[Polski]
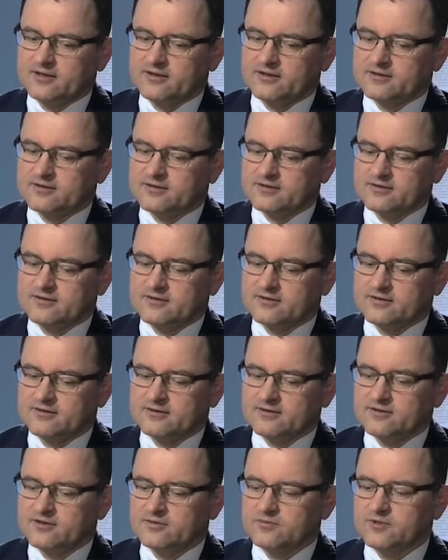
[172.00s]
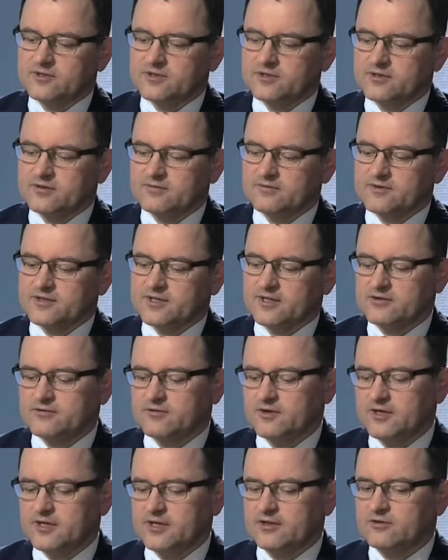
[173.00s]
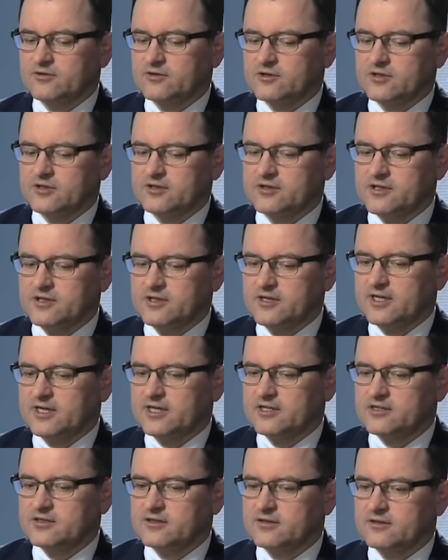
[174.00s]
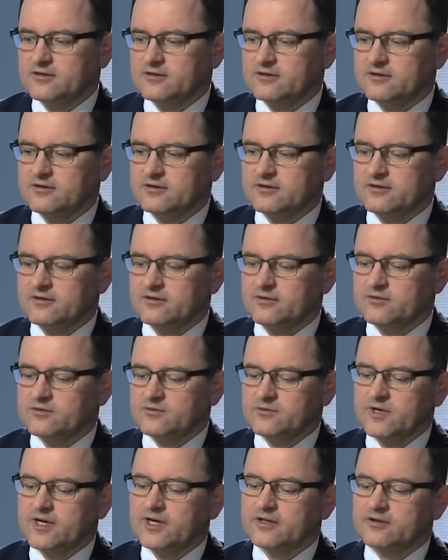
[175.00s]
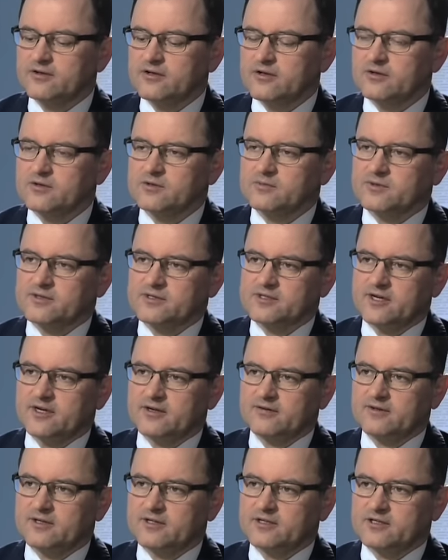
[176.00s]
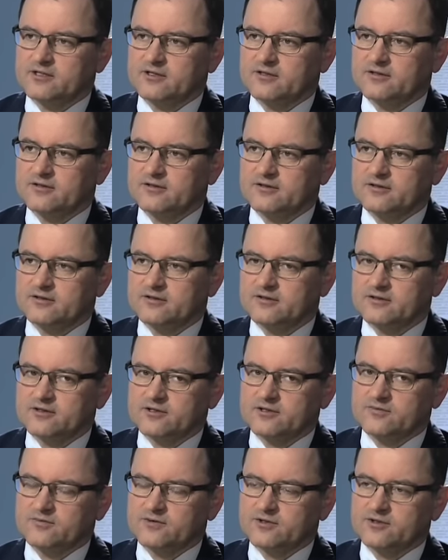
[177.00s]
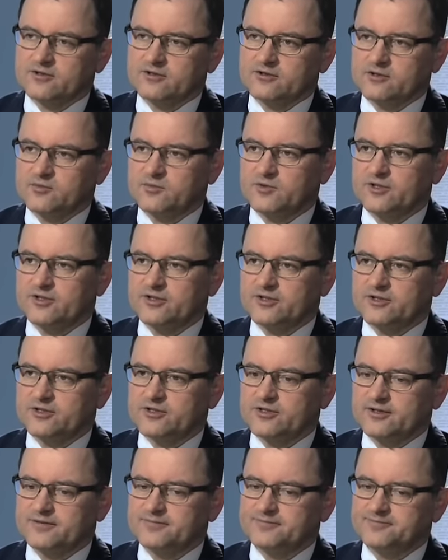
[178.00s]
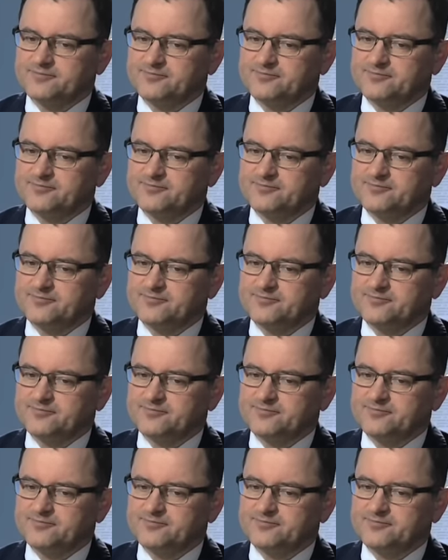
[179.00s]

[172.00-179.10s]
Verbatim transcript: jest y, czymś, co wskazuje na to, że dziennikarze Newsweeka no, nie rozpoznają naszej y, rzeczywistości politycznej.